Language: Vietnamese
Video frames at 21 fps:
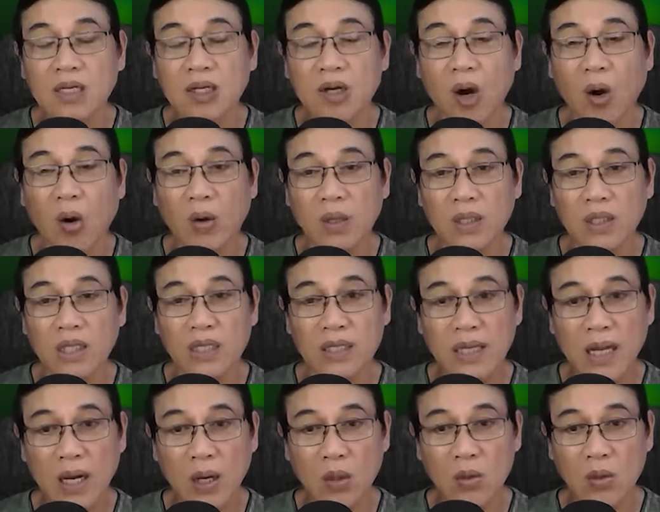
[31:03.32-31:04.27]
khổ gì
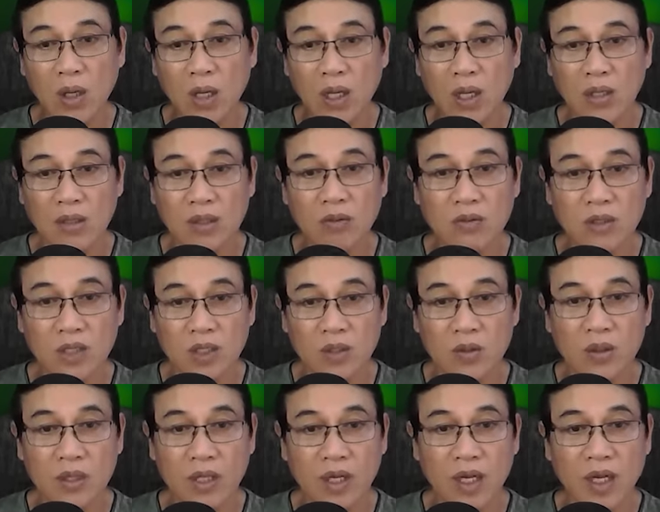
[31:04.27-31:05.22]
đâu, công việc
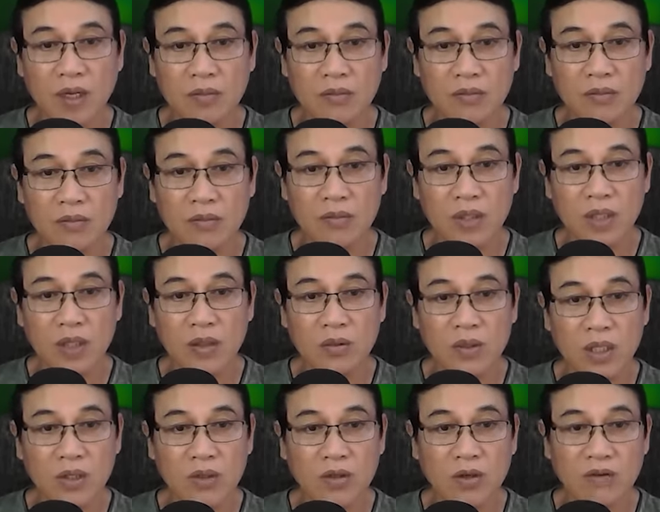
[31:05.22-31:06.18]
của em nhiều
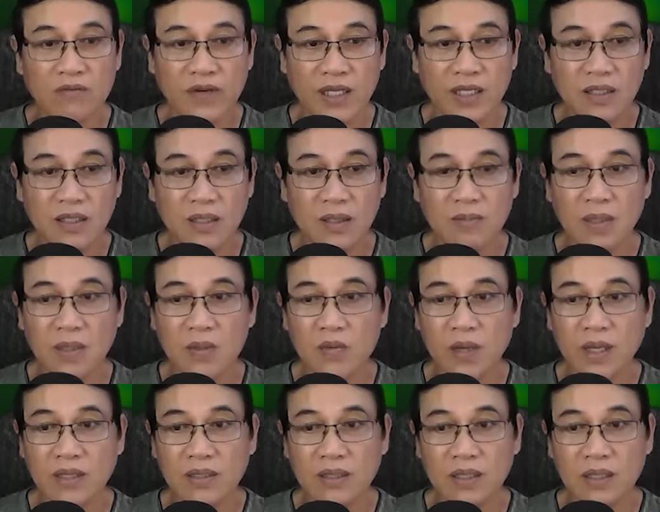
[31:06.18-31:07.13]
khi còn phải chụp ở
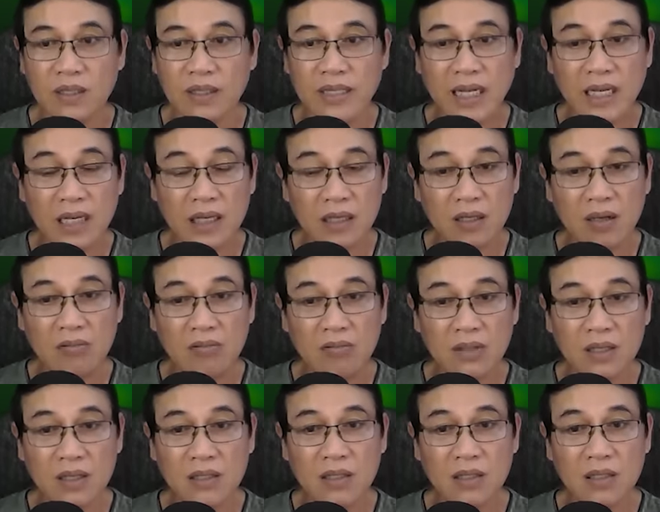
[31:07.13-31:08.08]
ngoài trời nắng nóng
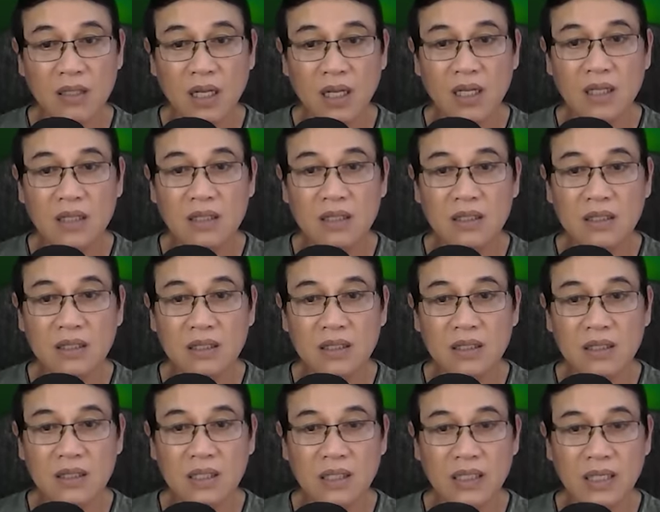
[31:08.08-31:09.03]
nữa đó, chứ
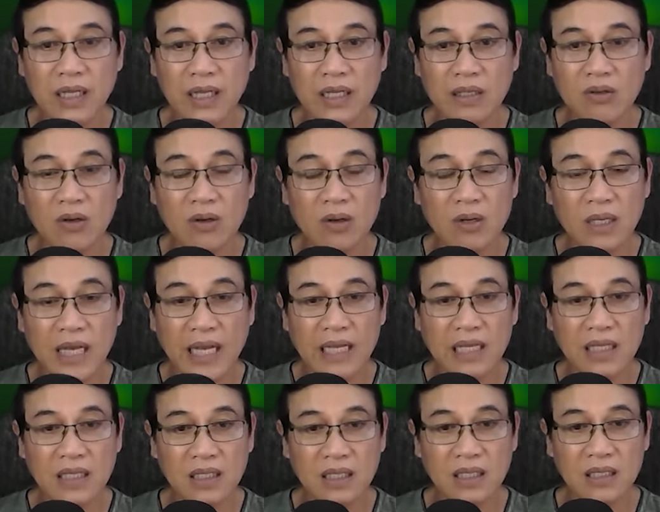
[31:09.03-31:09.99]
như thế này có là
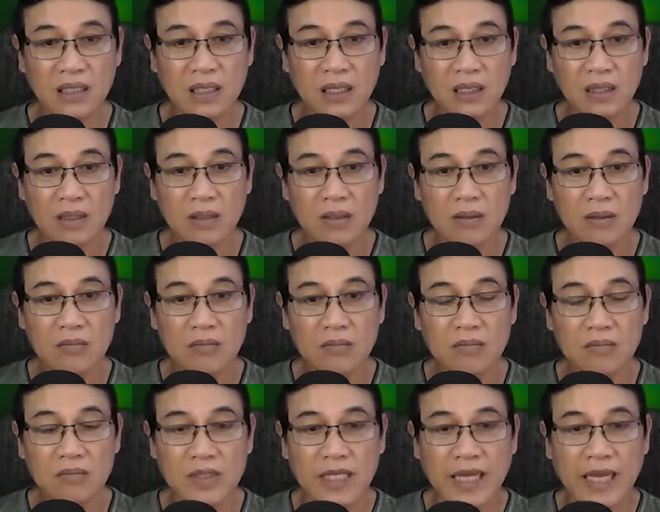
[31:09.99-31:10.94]
cái gì,
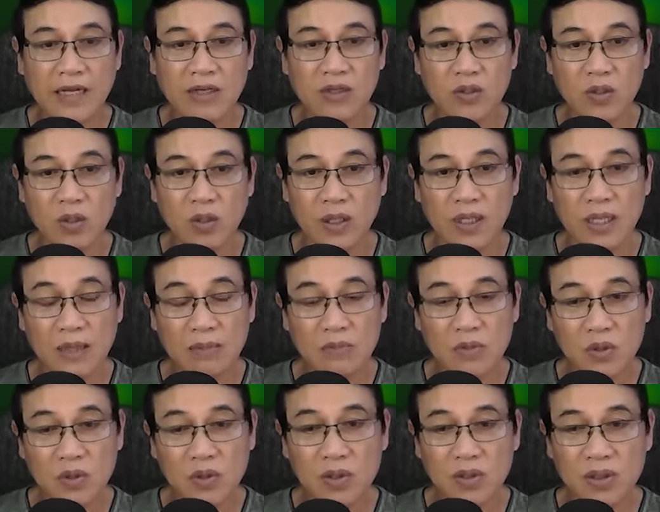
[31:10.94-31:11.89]
nhàn rỗi lắm
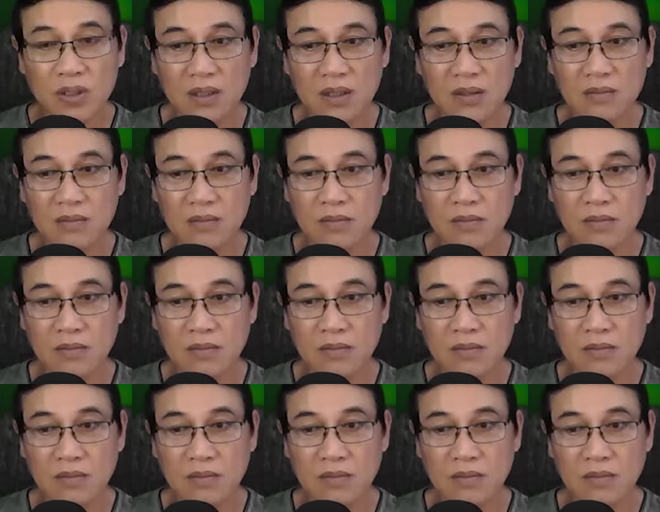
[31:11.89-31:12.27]
luôn đó.